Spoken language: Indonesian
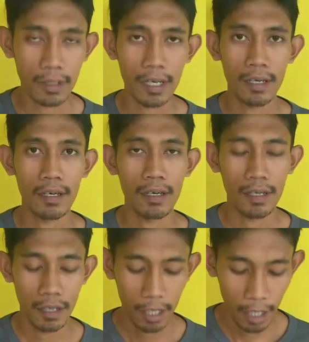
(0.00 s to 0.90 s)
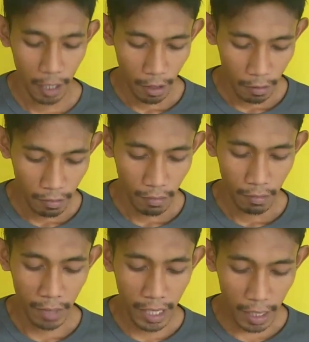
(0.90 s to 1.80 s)
uh,
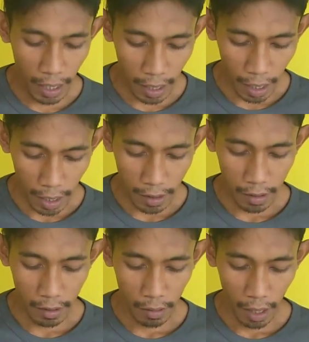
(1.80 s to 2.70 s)
menyatakan